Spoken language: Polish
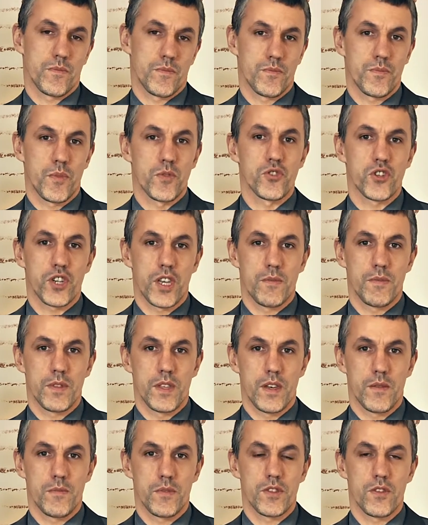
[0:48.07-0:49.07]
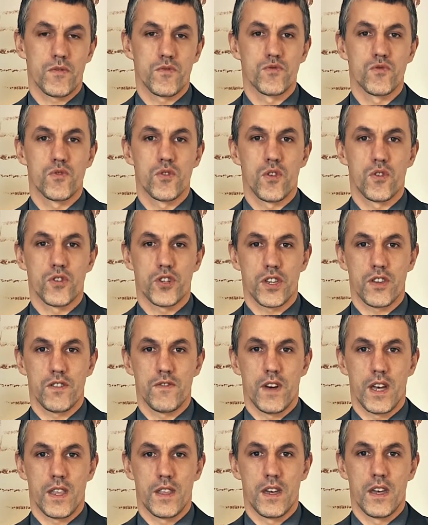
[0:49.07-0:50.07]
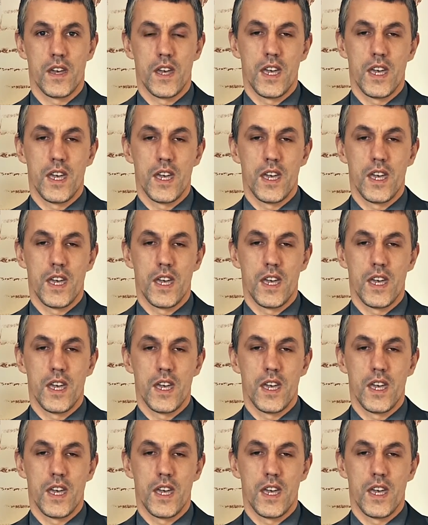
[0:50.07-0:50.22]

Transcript: potrzebne, będą długo oczekiwane.